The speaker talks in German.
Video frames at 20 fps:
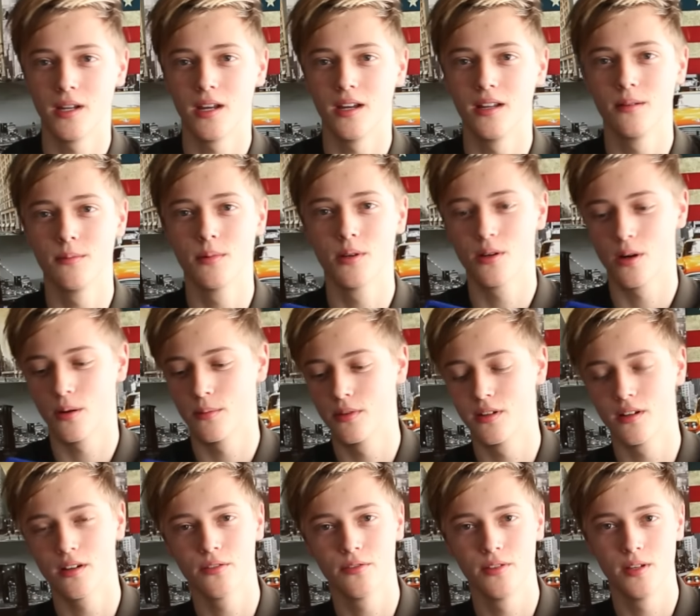Handy bekommen
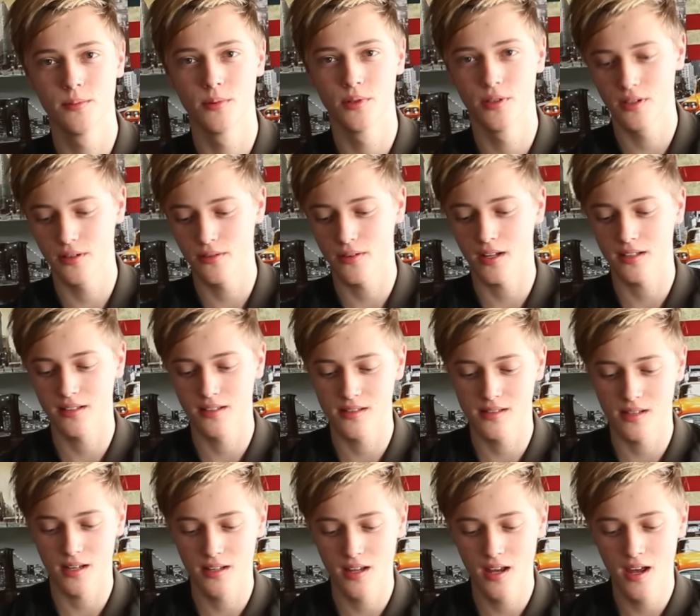nach vier Monaten
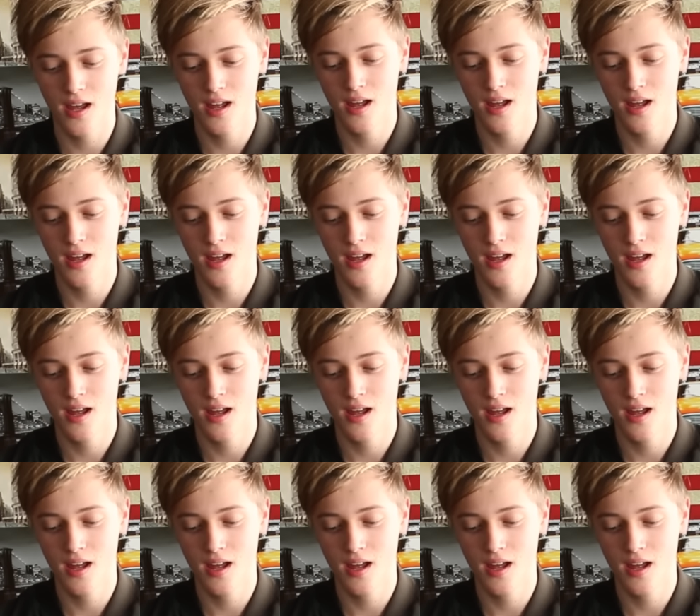Wartezeit.